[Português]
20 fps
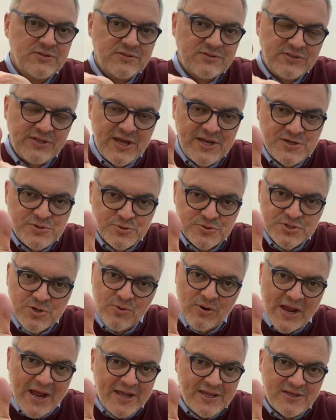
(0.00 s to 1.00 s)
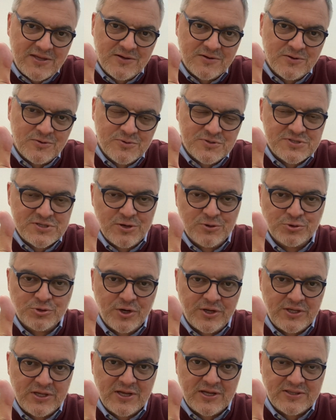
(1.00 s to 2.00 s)
deixe o seu like, o seu
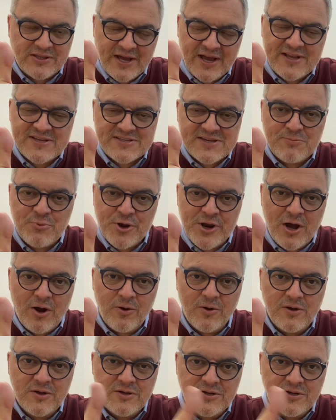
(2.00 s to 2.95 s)
joinha, dá essa moral.